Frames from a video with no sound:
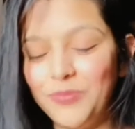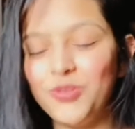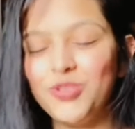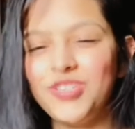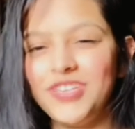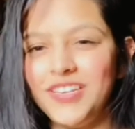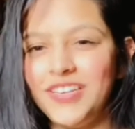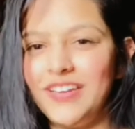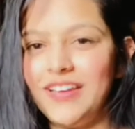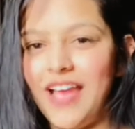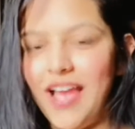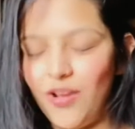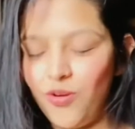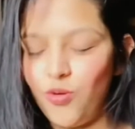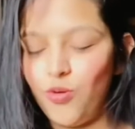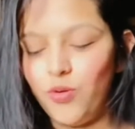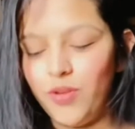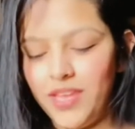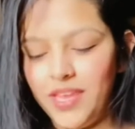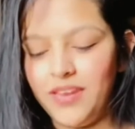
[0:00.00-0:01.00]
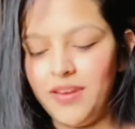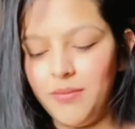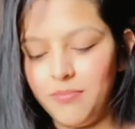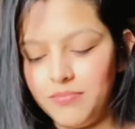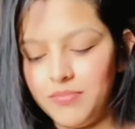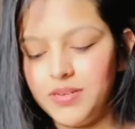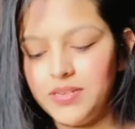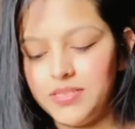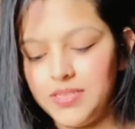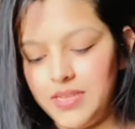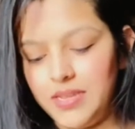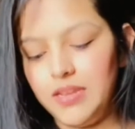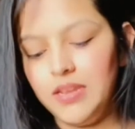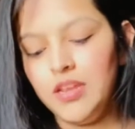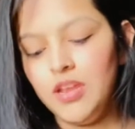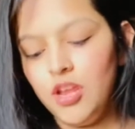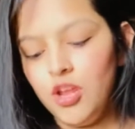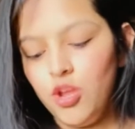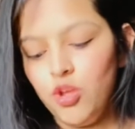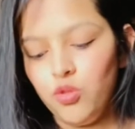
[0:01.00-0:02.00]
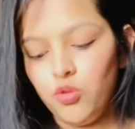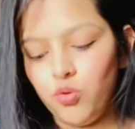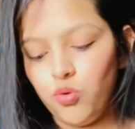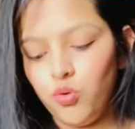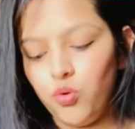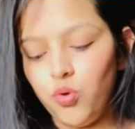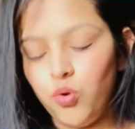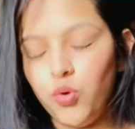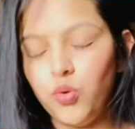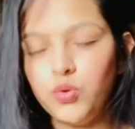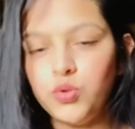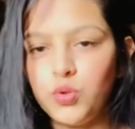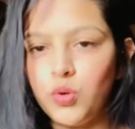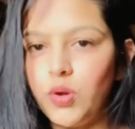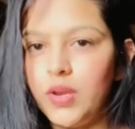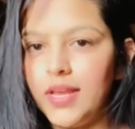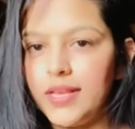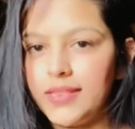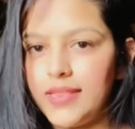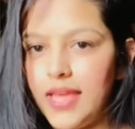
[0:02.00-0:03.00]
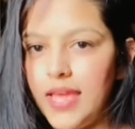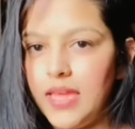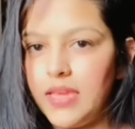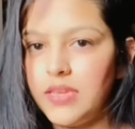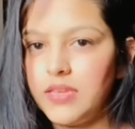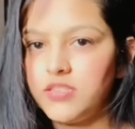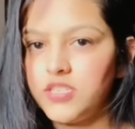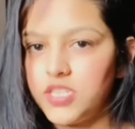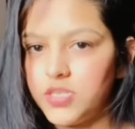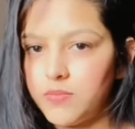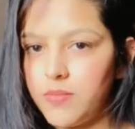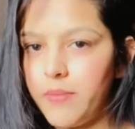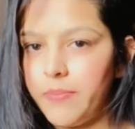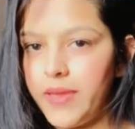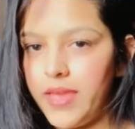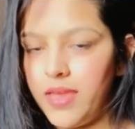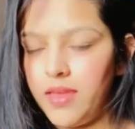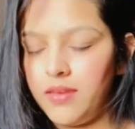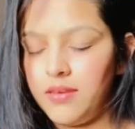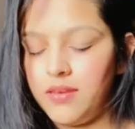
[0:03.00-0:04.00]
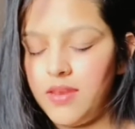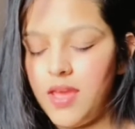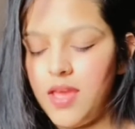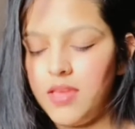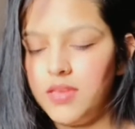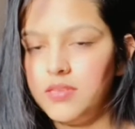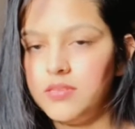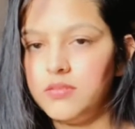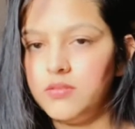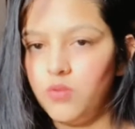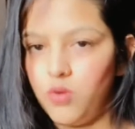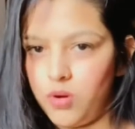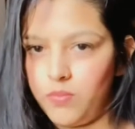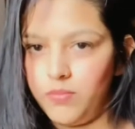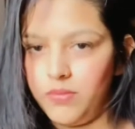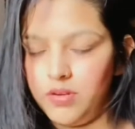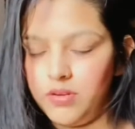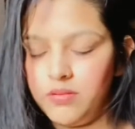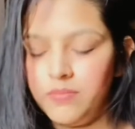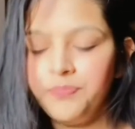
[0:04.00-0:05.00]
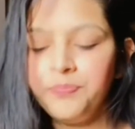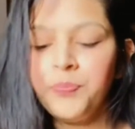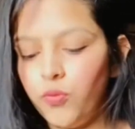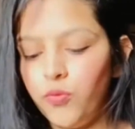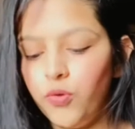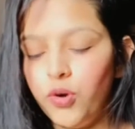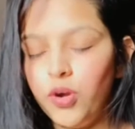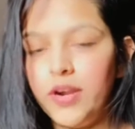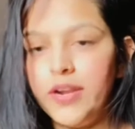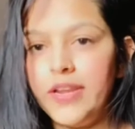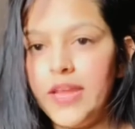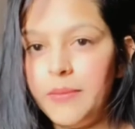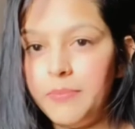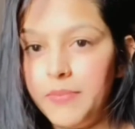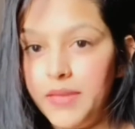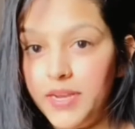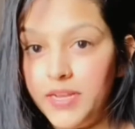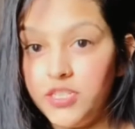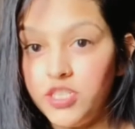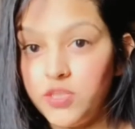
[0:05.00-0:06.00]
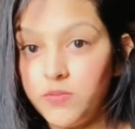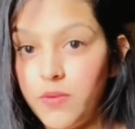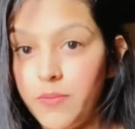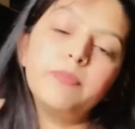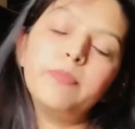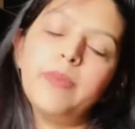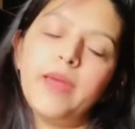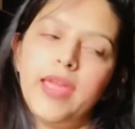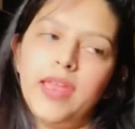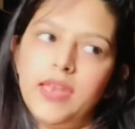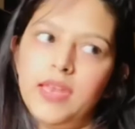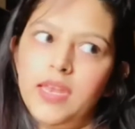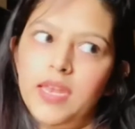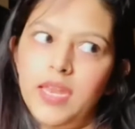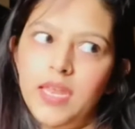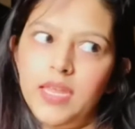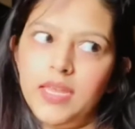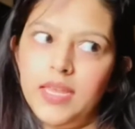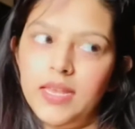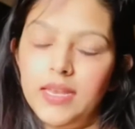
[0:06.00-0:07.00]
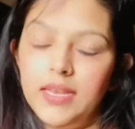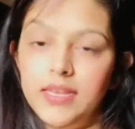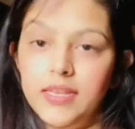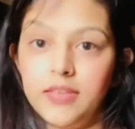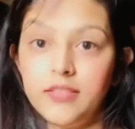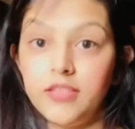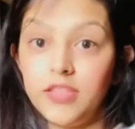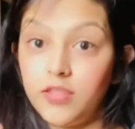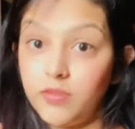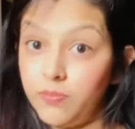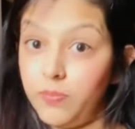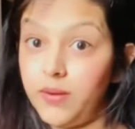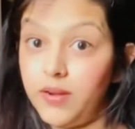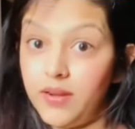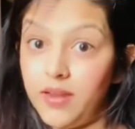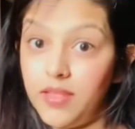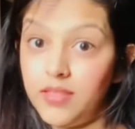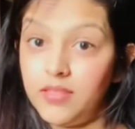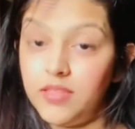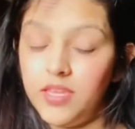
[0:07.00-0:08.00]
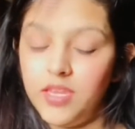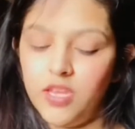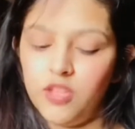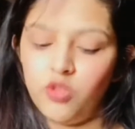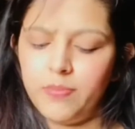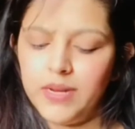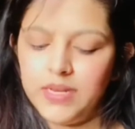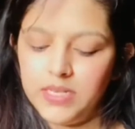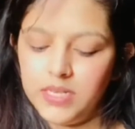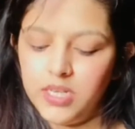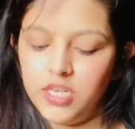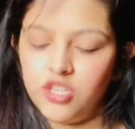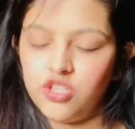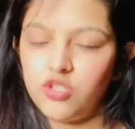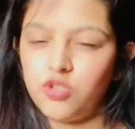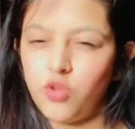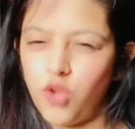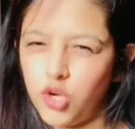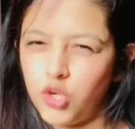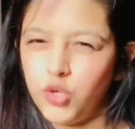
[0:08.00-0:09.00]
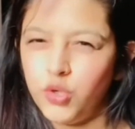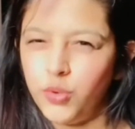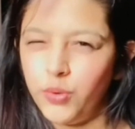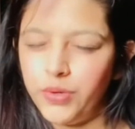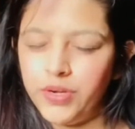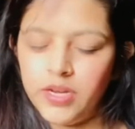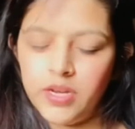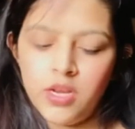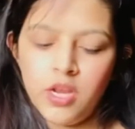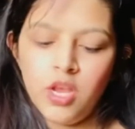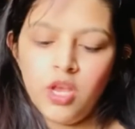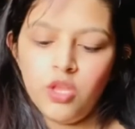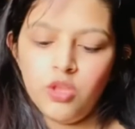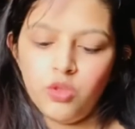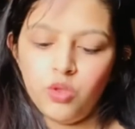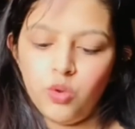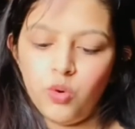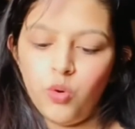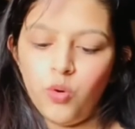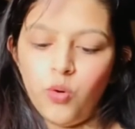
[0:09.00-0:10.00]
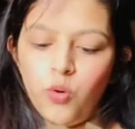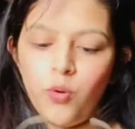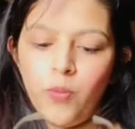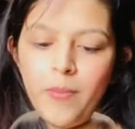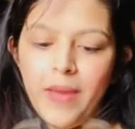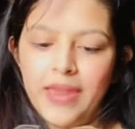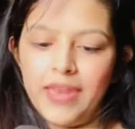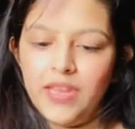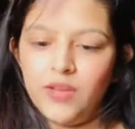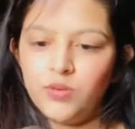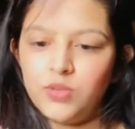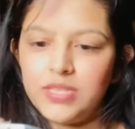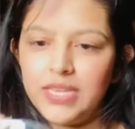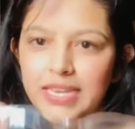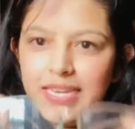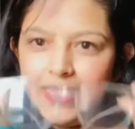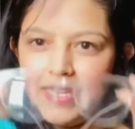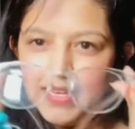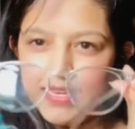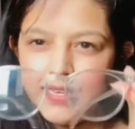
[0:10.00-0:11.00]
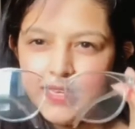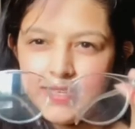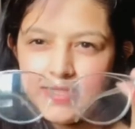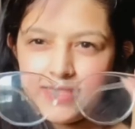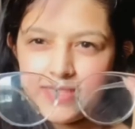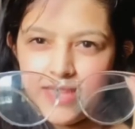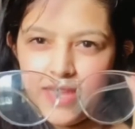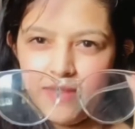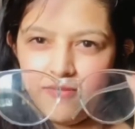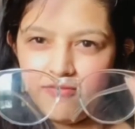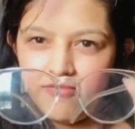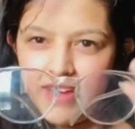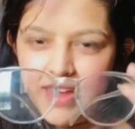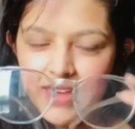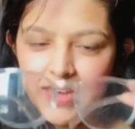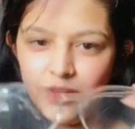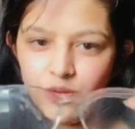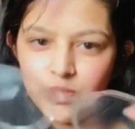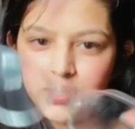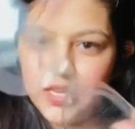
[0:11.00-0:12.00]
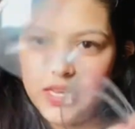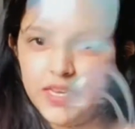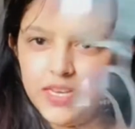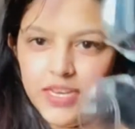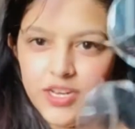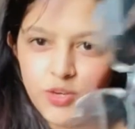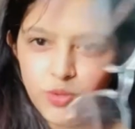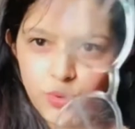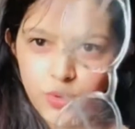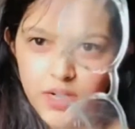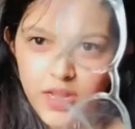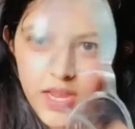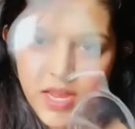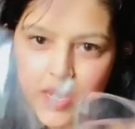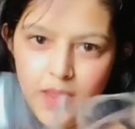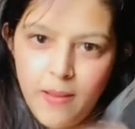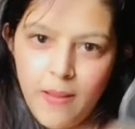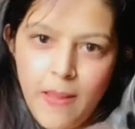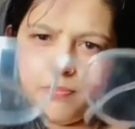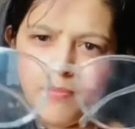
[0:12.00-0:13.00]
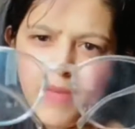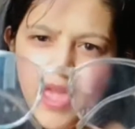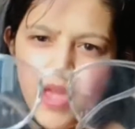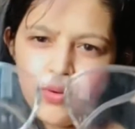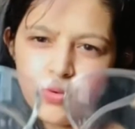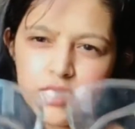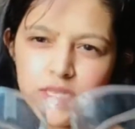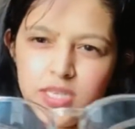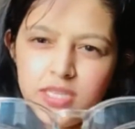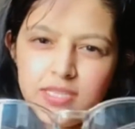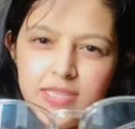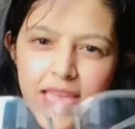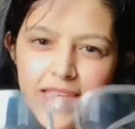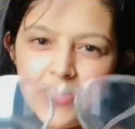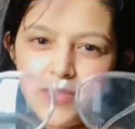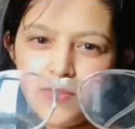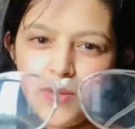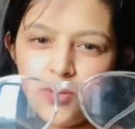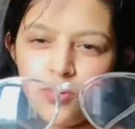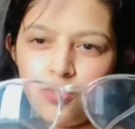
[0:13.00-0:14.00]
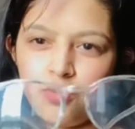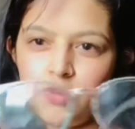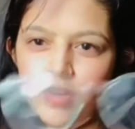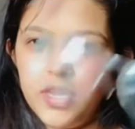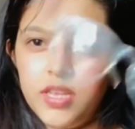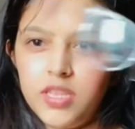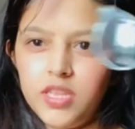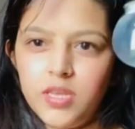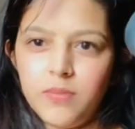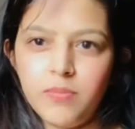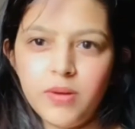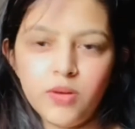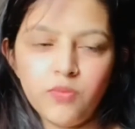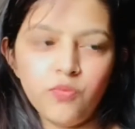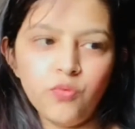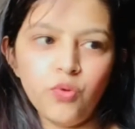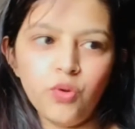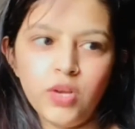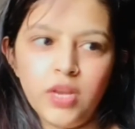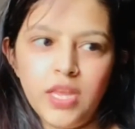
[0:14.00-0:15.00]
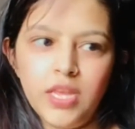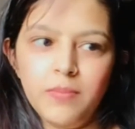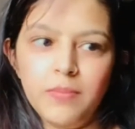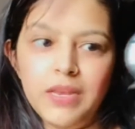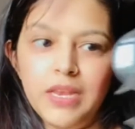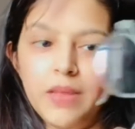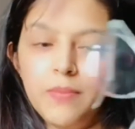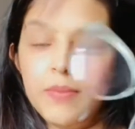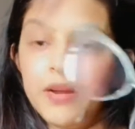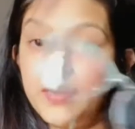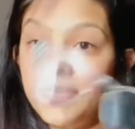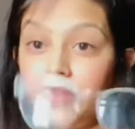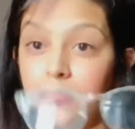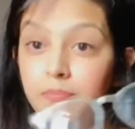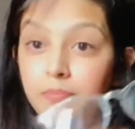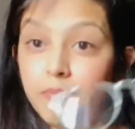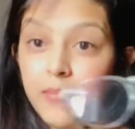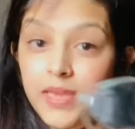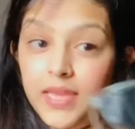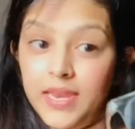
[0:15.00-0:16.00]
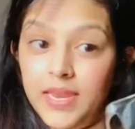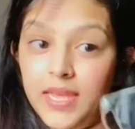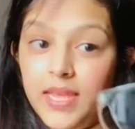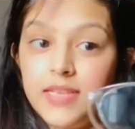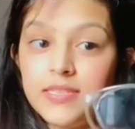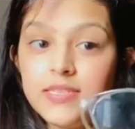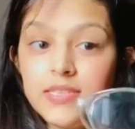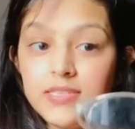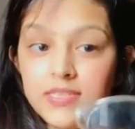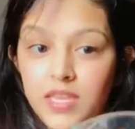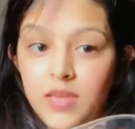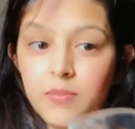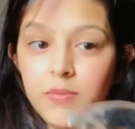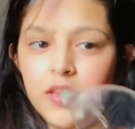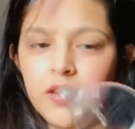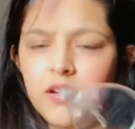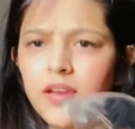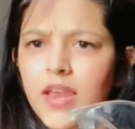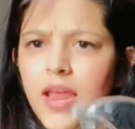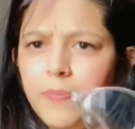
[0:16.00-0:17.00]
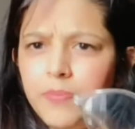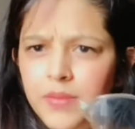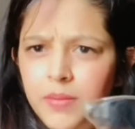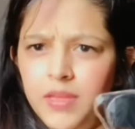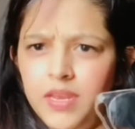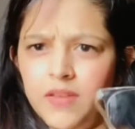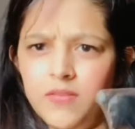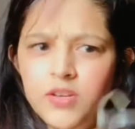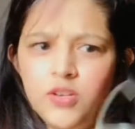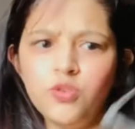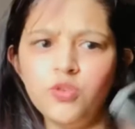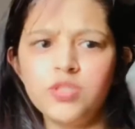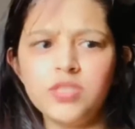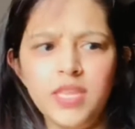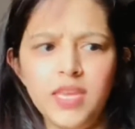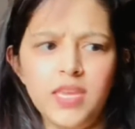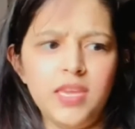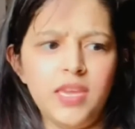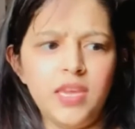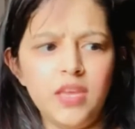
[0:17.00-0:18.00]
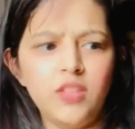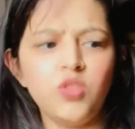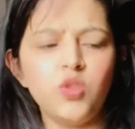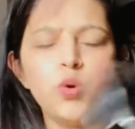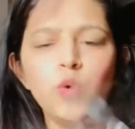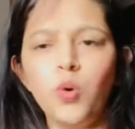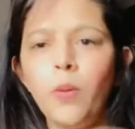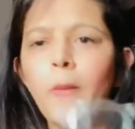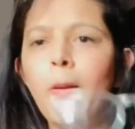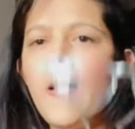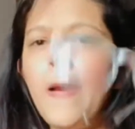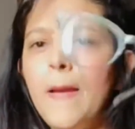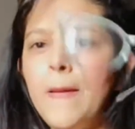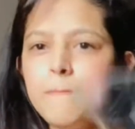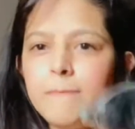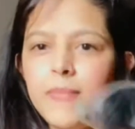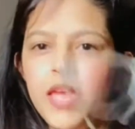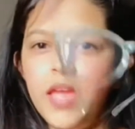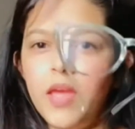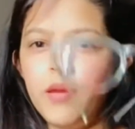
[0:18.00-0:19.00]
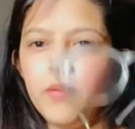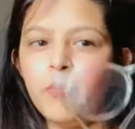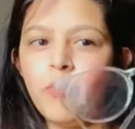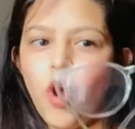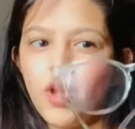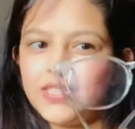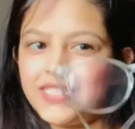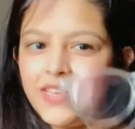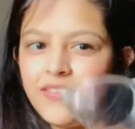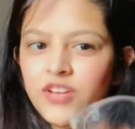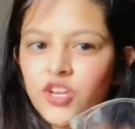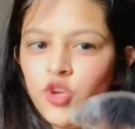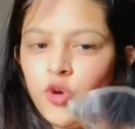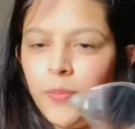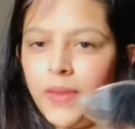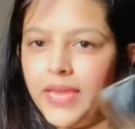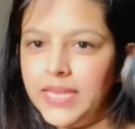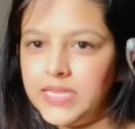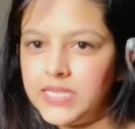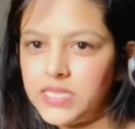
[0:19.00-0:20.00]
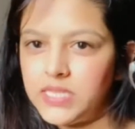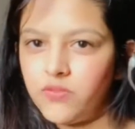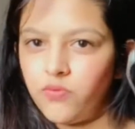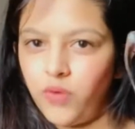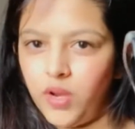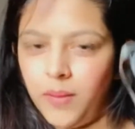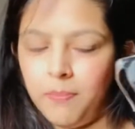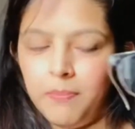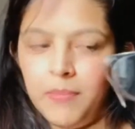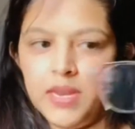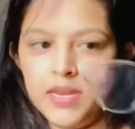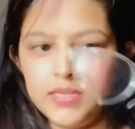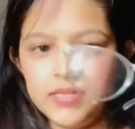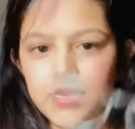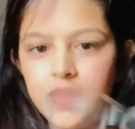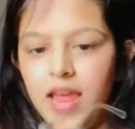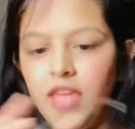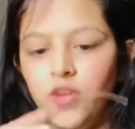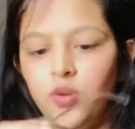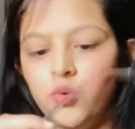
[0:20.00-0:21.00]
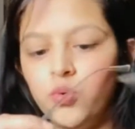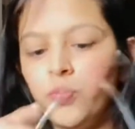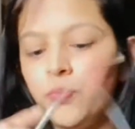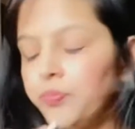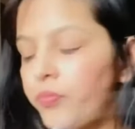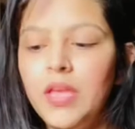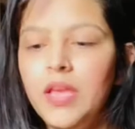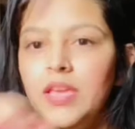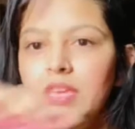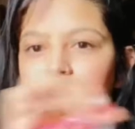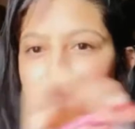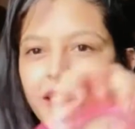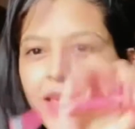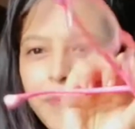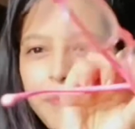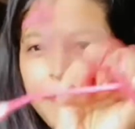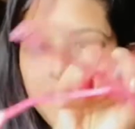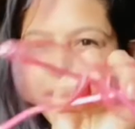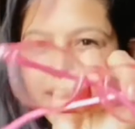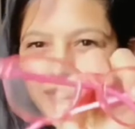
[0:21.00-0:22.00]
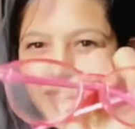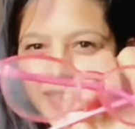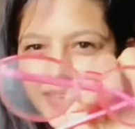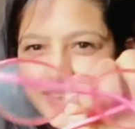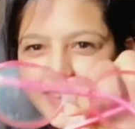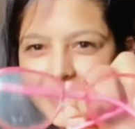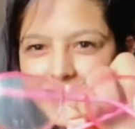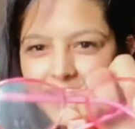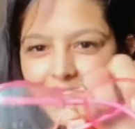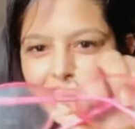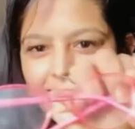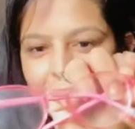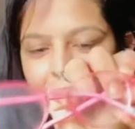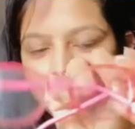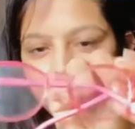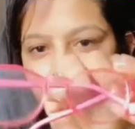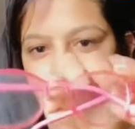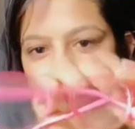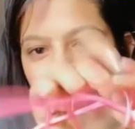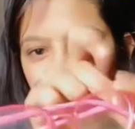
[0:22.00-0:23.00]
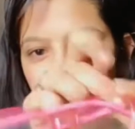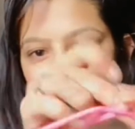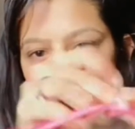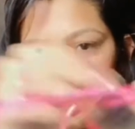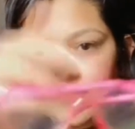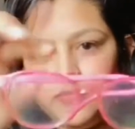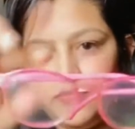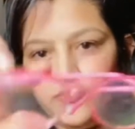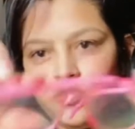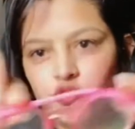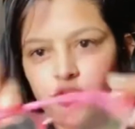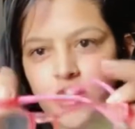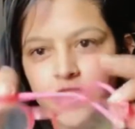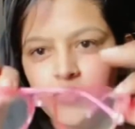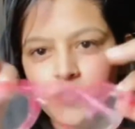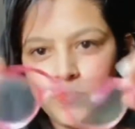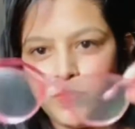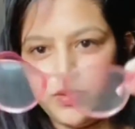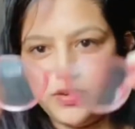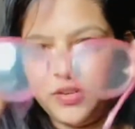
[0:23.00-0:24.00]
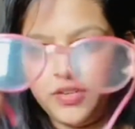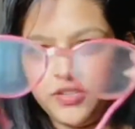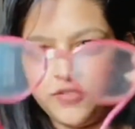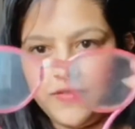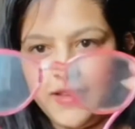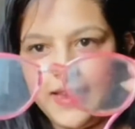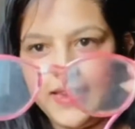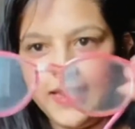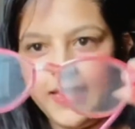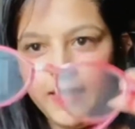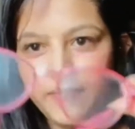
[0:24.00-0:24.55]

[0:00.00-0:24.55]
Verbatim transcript: मुझे आँखों के नंबर्स हैं तो उसको लगता है कि चश्मा पहनना इज़ नॉर्मल वो हर टाइम मेरा चश्मा पहनने के लिए तत्पर रहती है बट इट्स नॉट गुड तो मैंने उसके लिए ये सेम वाले उसके लिए ढूंढे हैं मैं उसके साइज़ में ढूंढ रही थी बट वो नहीं मिले बट मेरे ऐसे सेम है अगर आपने मेरे वीडियोस देखे हैं तो मैं बहुत से वीडियो में इस फ्रेम में नज़र आई हूँ ये पिंक कलर के ट्रांसपेरेंट वाले